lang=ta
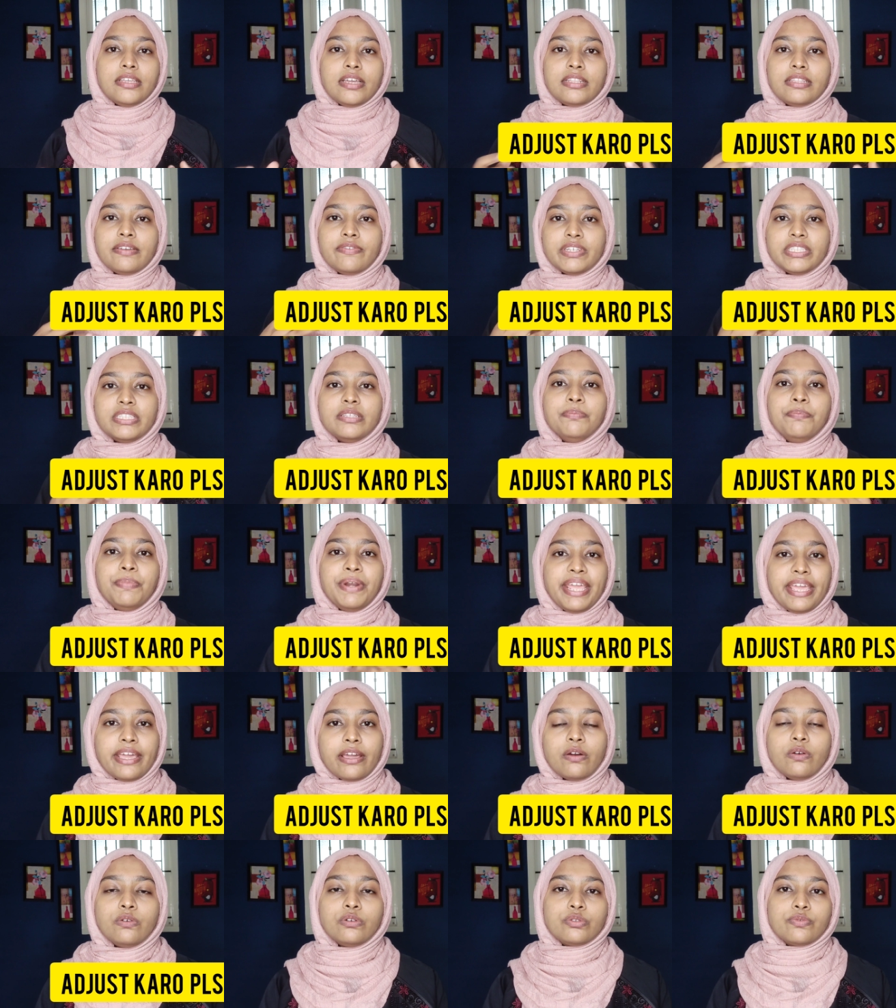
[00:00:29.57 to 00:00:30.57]
அதை வந்து
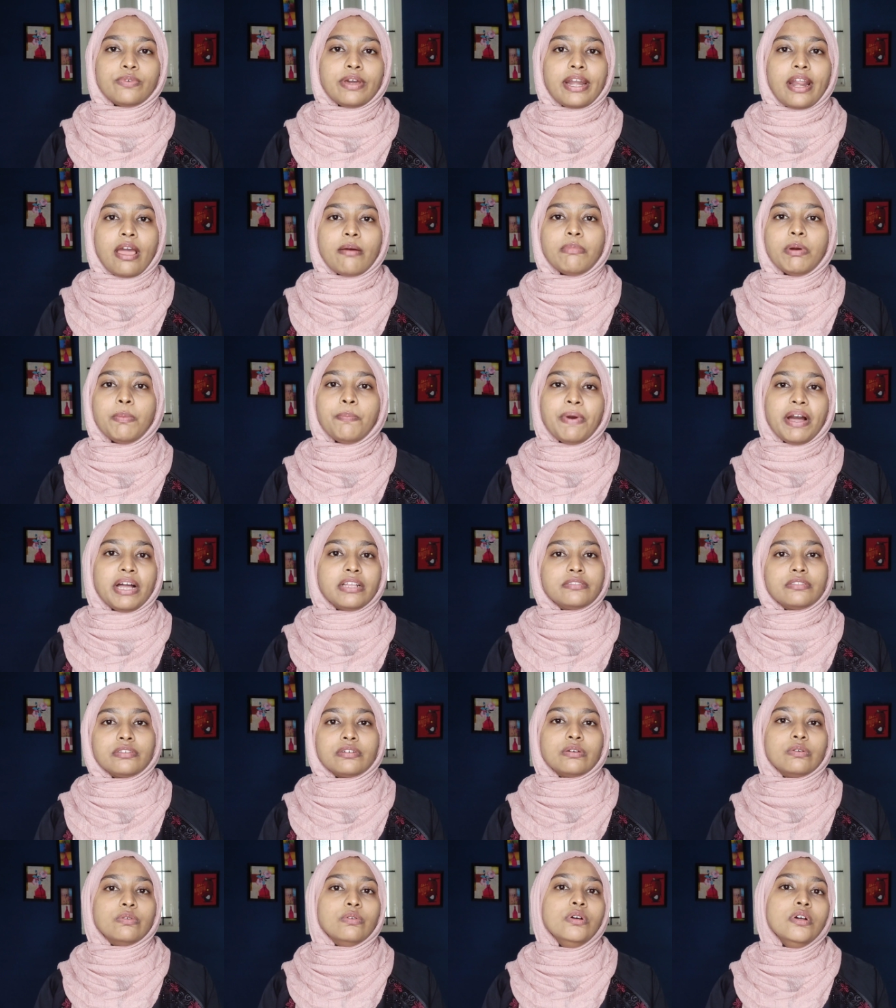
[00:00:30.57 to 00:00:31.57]
பிரேக் அவுட்ஸ் வராமல்
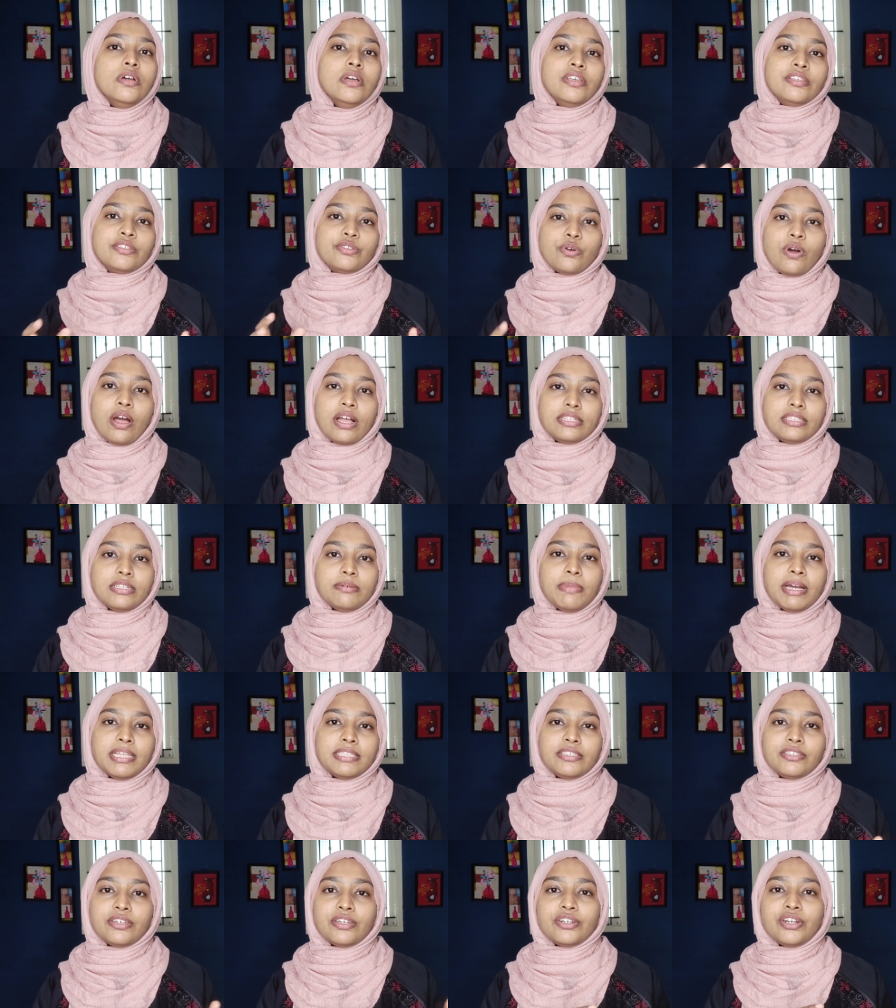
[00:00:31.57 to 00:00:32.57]
பார்த்துக்கும் ஸோ அந்த
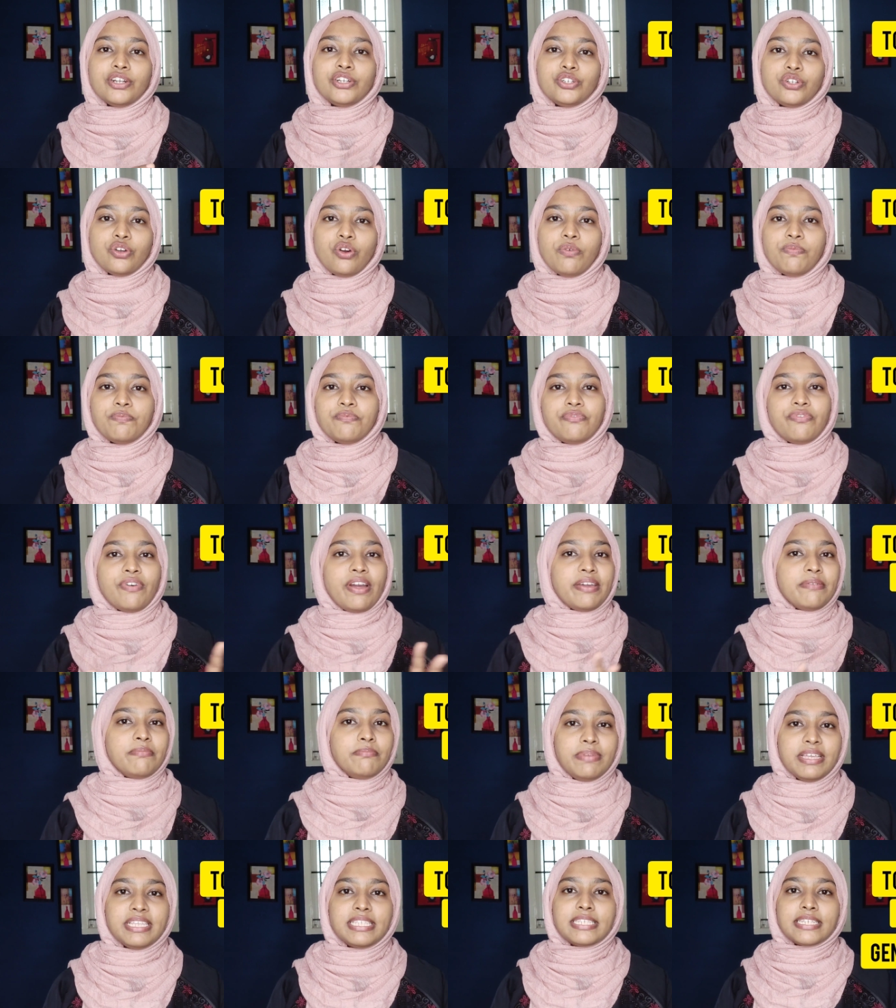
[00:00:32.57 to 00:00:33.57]
மாதிரியான டாப்
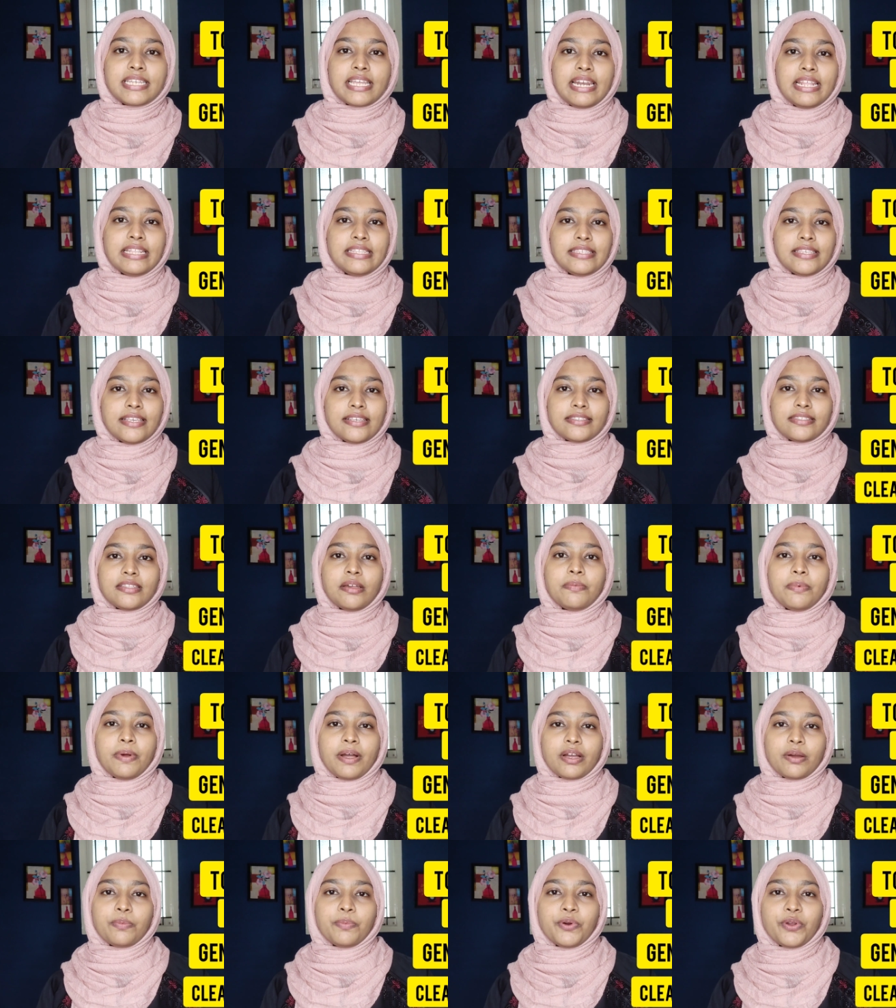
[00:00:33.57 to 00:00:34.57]
ஃபைவ் பெஸ்ட் கிளென்சர்ஸ்
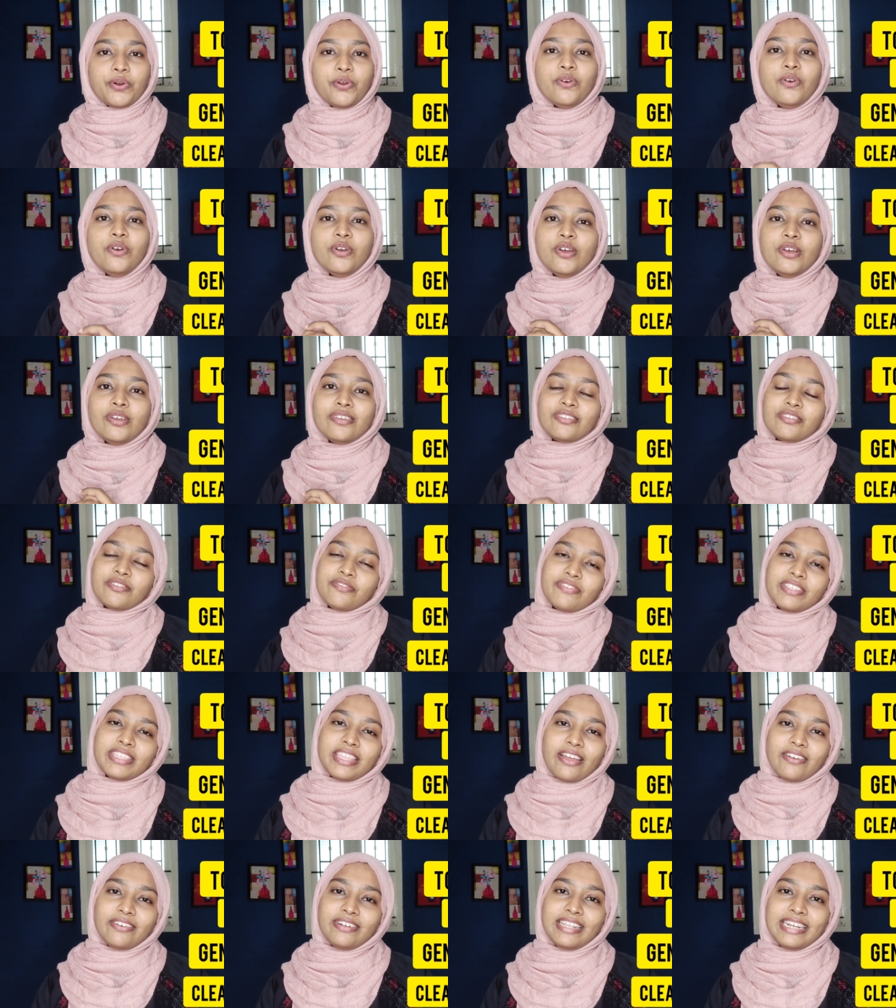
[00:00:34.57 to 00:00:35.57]
தான் பார்க்க போகிறோம் ஸோ
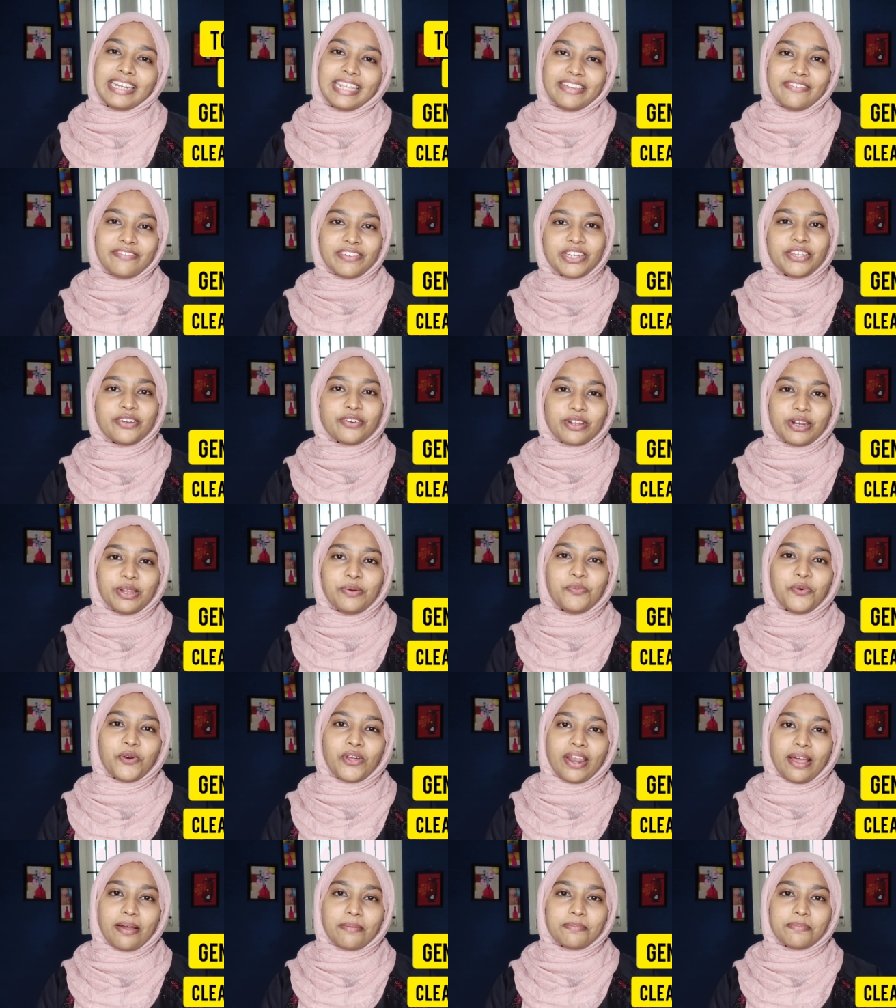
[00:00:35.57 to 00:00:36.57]
வித்தவுட் டிலே வீடியோக்குள்ளே
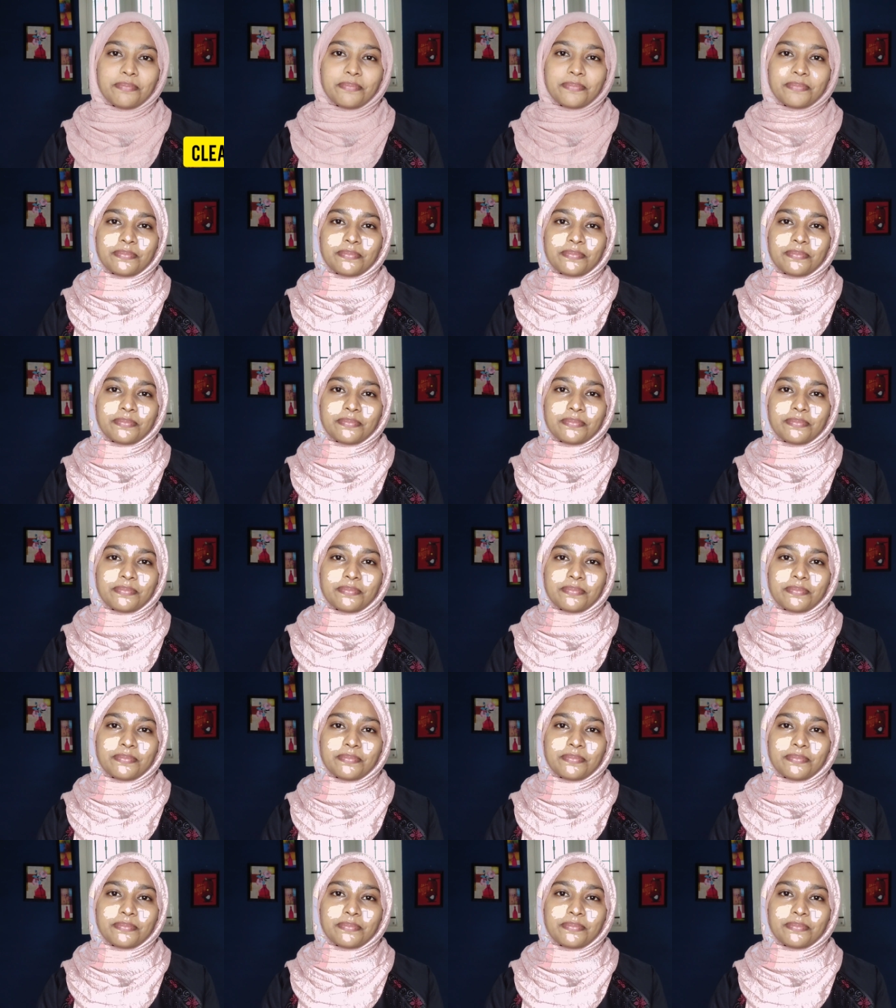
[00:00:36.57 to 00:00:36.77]
போகலாம்